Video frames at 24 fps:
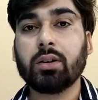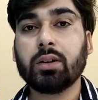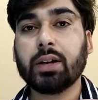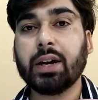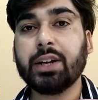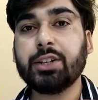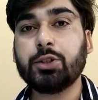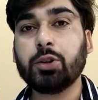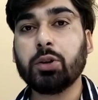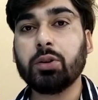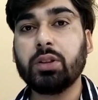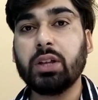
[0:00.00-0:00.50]

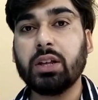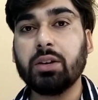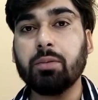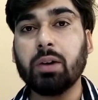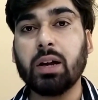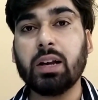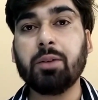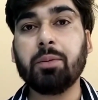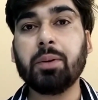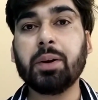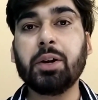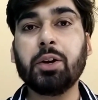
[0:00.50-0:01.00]
गई जो दिन
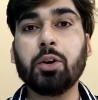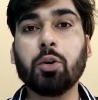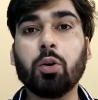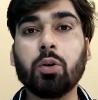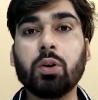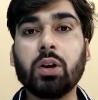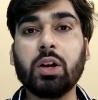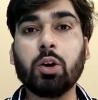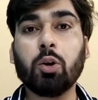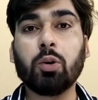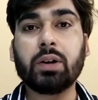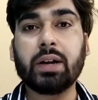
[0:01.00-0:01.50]
वाली वीडियो
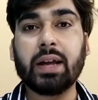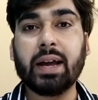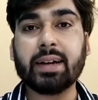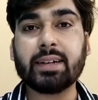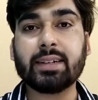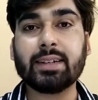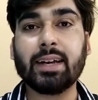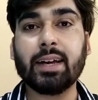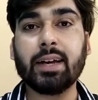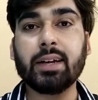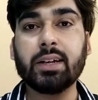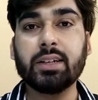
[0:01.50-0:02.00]
होगी वो
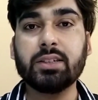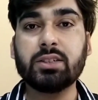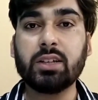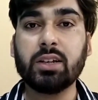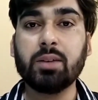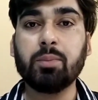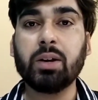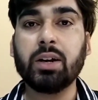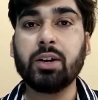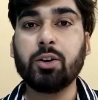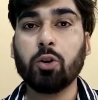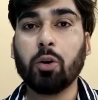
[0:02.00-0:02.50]
टैक के
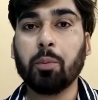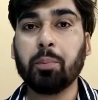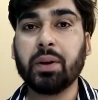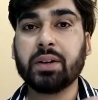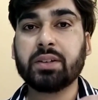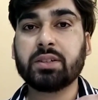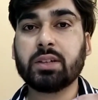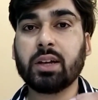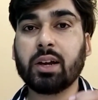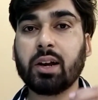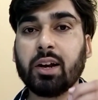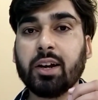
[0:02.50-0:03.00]
किसी भी
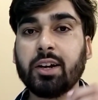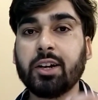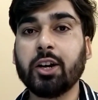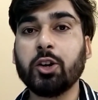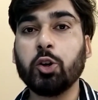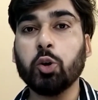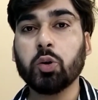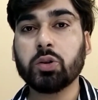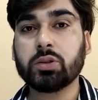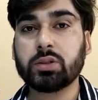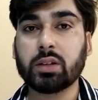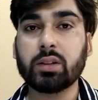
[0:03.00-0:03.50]
टॉपिक से
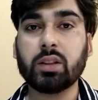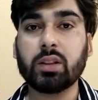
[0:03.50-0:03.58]
रिलेटेड हो